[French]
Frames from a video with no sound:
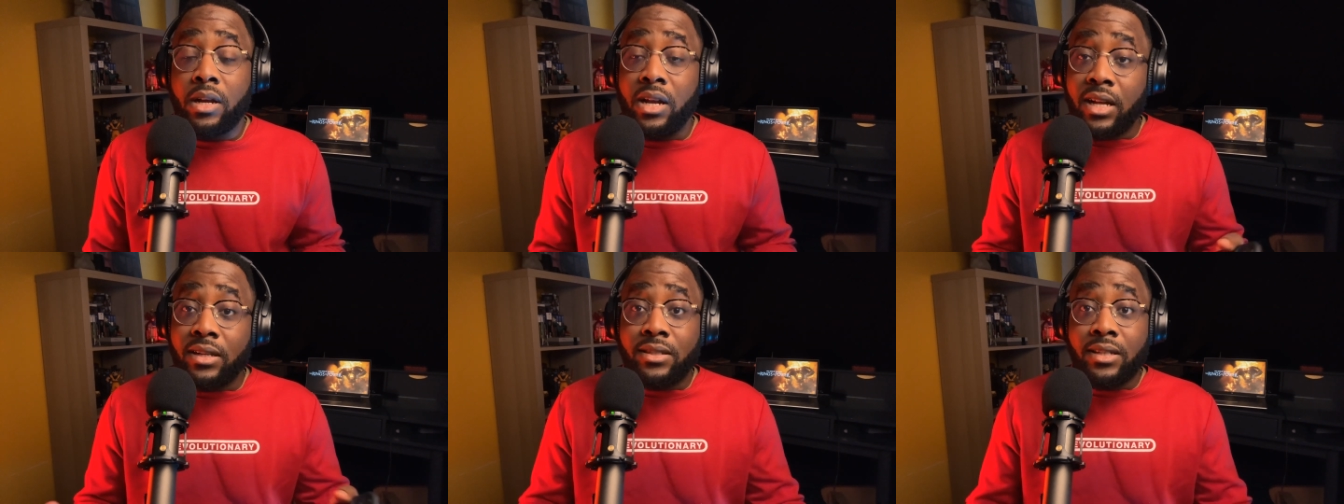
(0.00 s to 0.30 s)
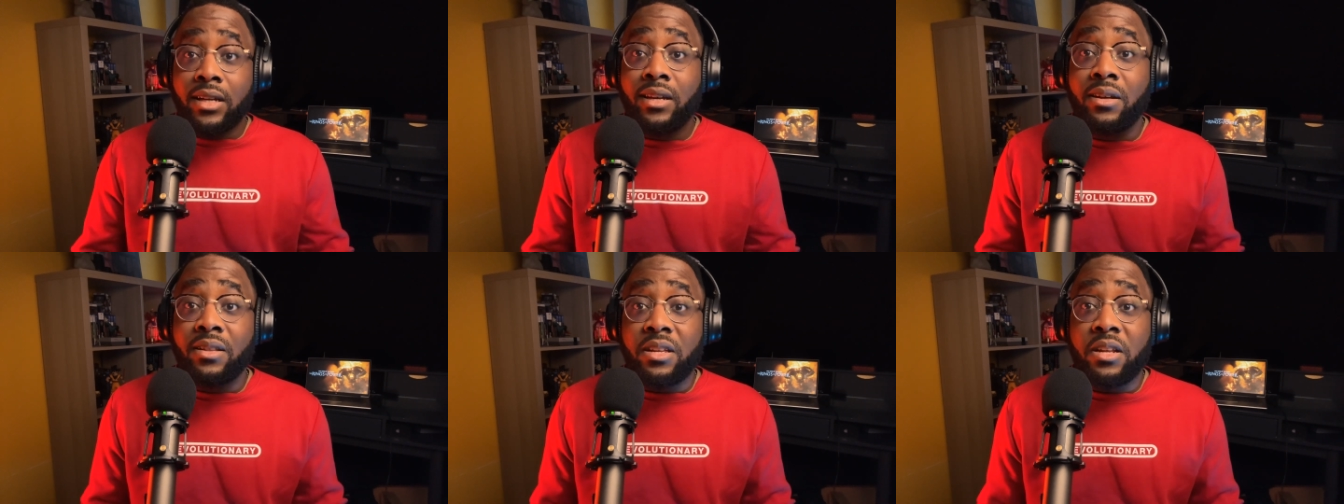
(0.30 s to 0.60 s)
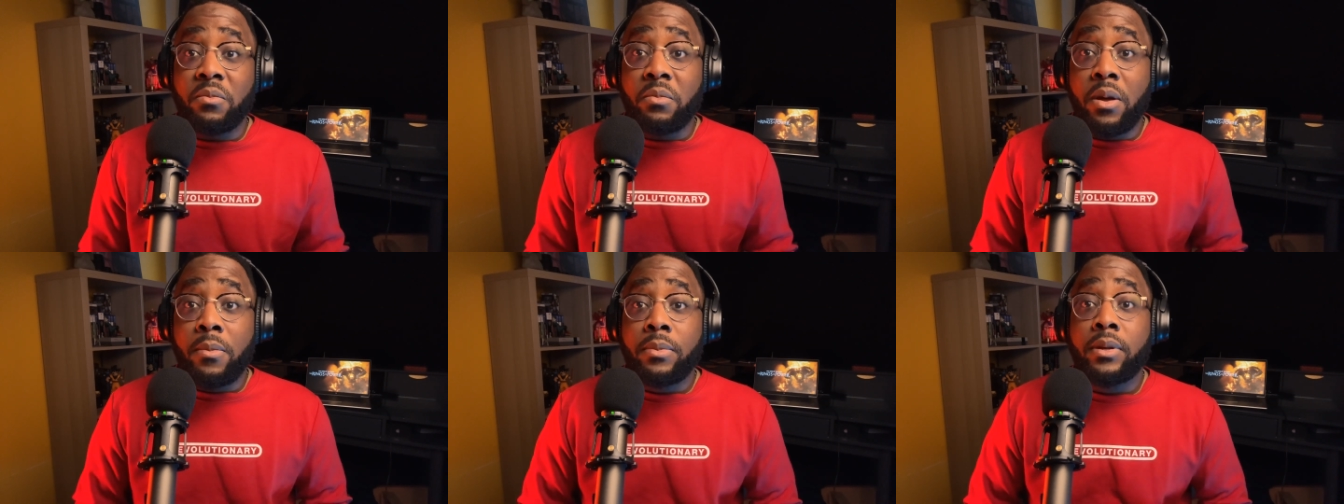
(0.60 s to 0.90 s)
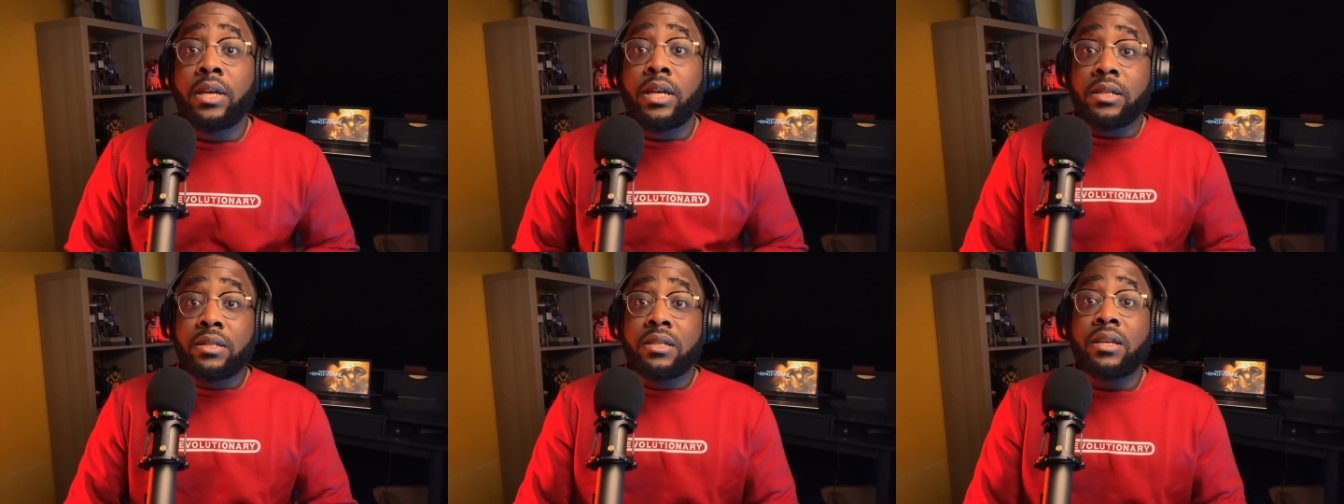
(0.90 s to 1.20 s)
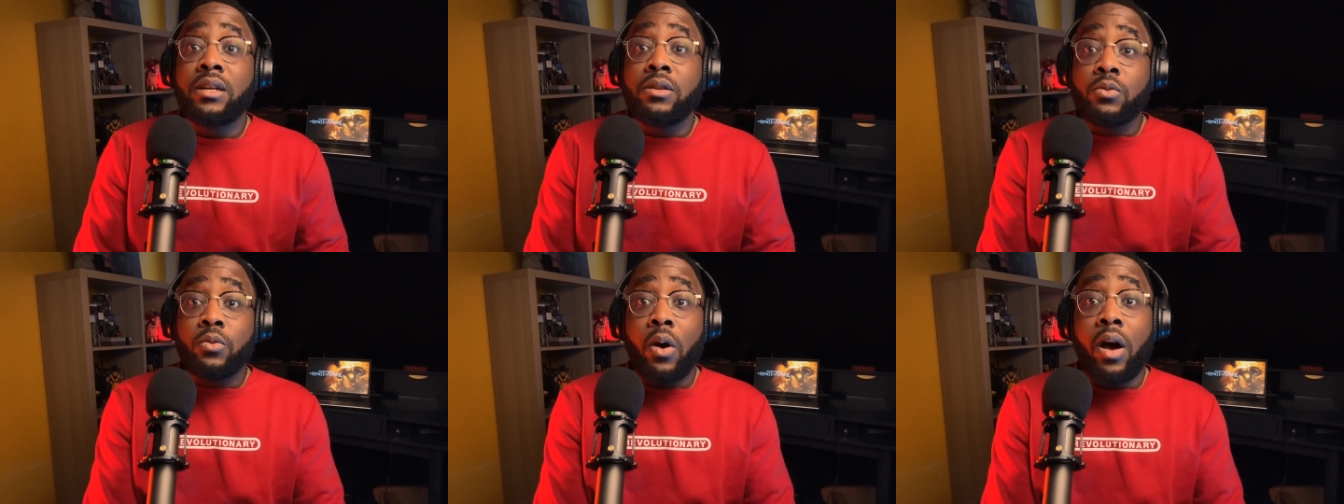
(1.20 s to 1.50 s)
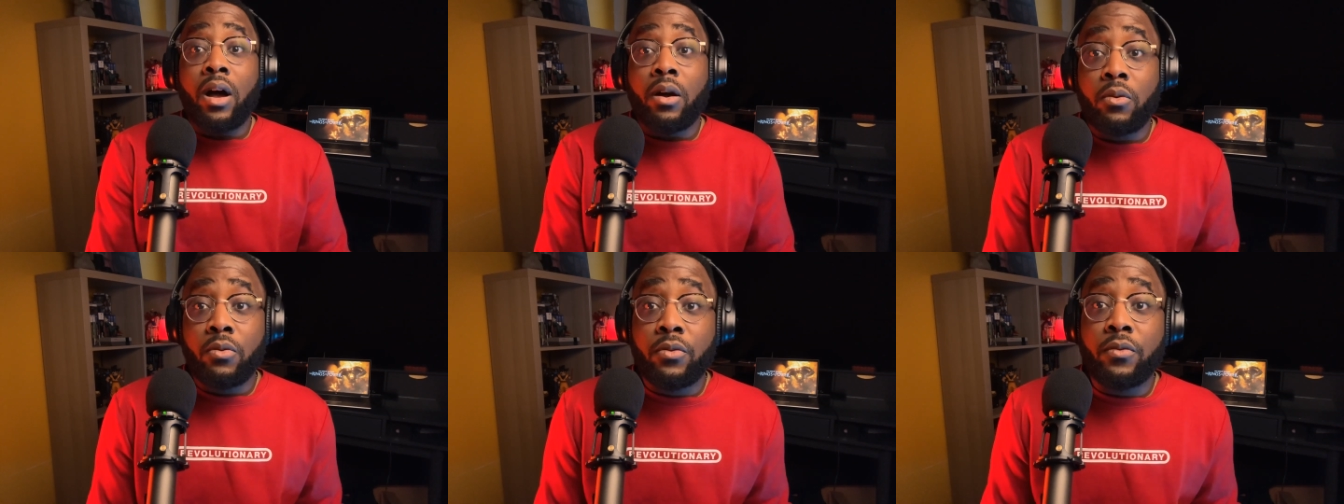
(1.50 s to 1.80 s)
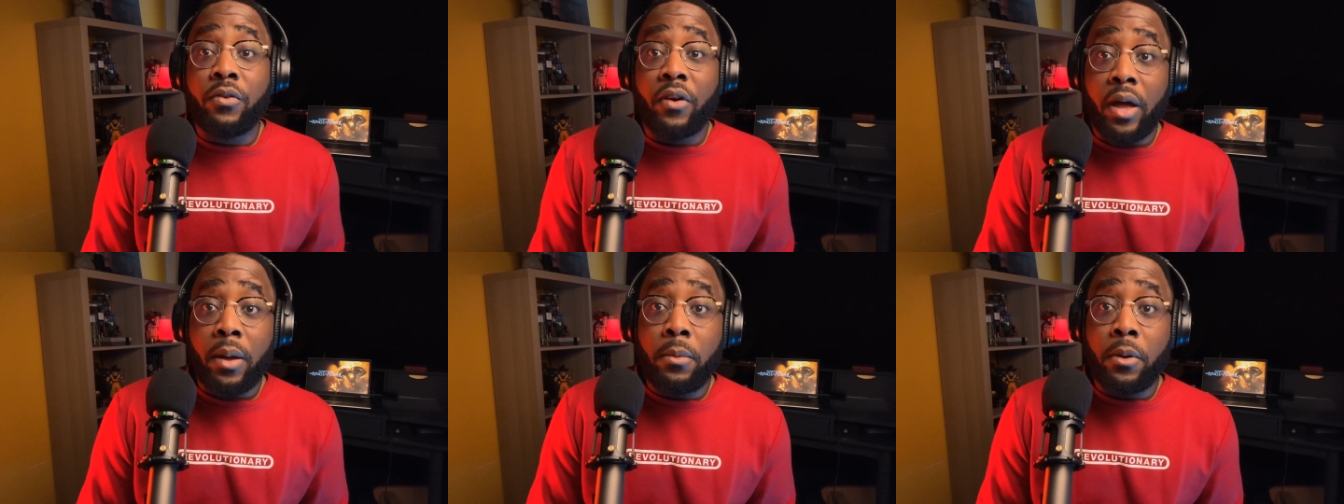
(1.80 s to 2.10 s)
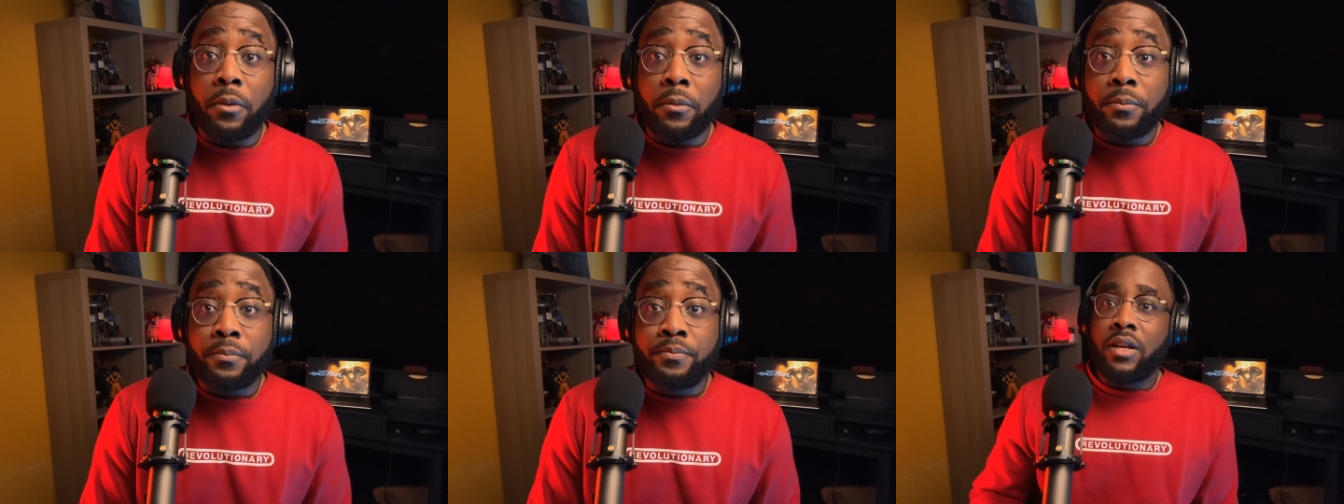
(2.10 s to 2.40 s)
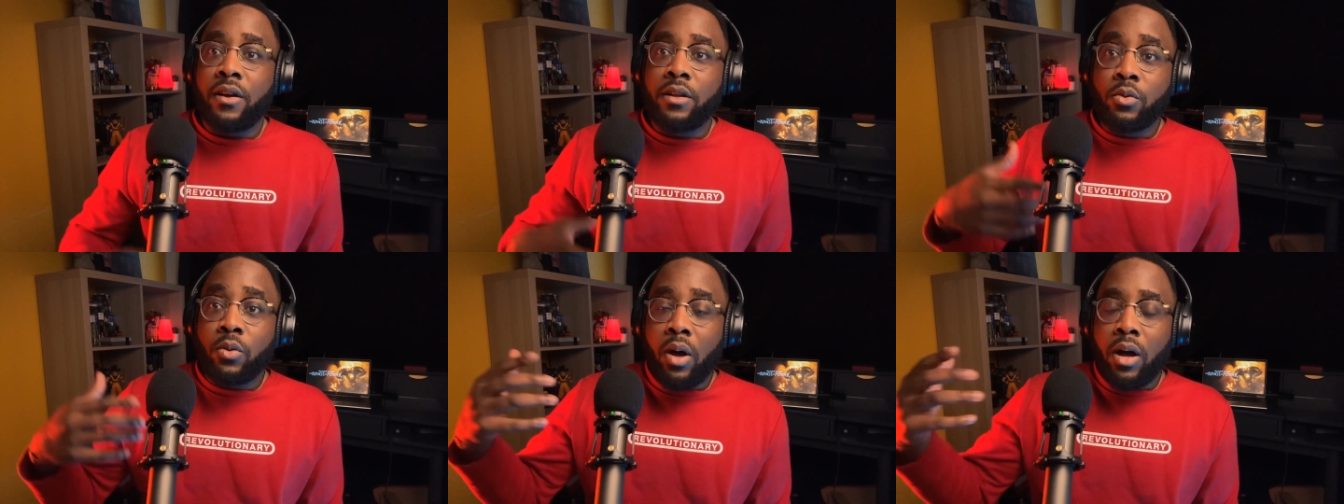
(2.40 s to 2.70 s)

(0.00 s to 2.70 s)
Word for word: la série en elle-même, qu'est-ce qu'elle nous raconte vraiment. Elle va nous